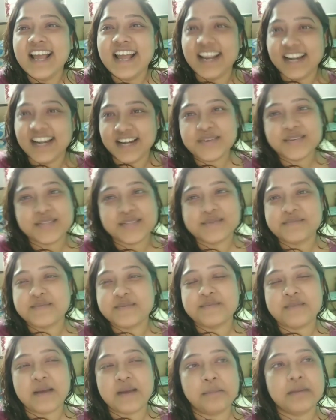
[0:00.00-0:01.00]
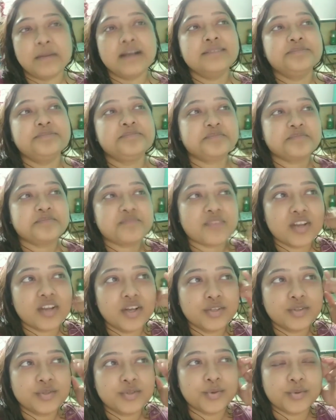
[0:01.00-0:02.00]
এটাই হচ্ছে মেন ব্যাপার
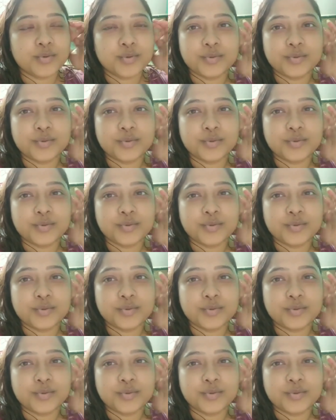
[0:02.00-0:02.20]
তো